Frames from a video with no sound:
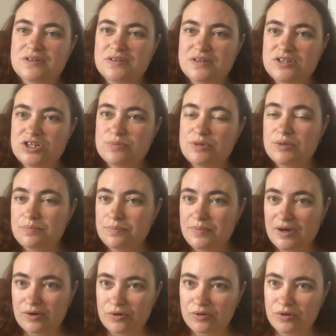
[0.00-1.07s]
étaient chez mes
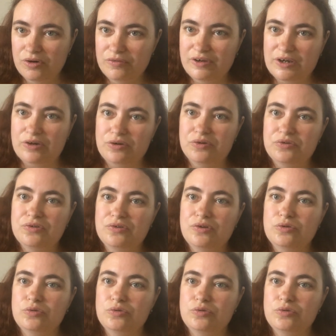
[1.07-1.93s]
parents en vacances,